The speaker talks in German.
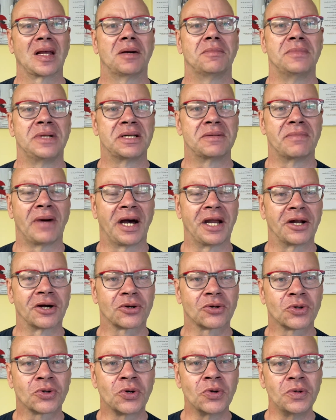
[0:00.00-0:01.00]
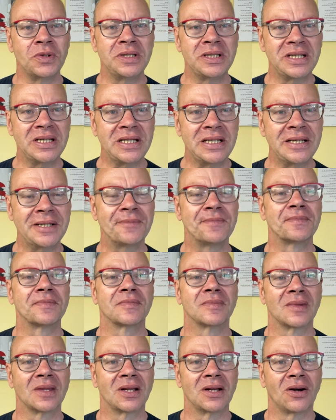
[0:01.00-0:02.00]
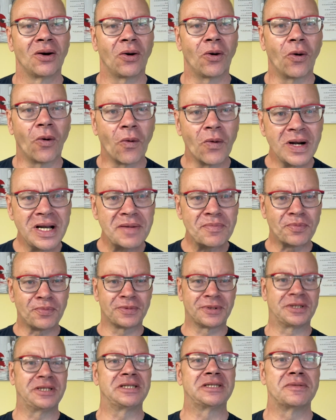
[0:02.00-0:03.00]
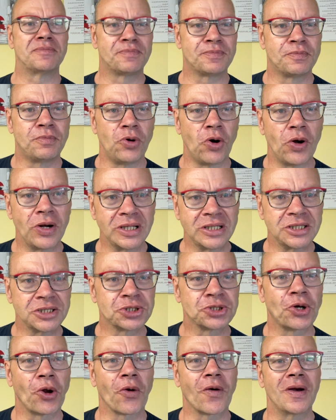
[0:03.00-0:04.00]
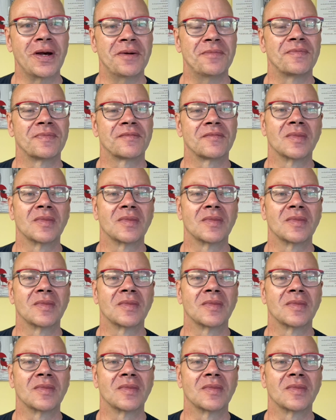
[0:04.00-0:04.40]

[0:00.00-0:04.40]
mit meiner Gundi ohne diese blöden Stöcke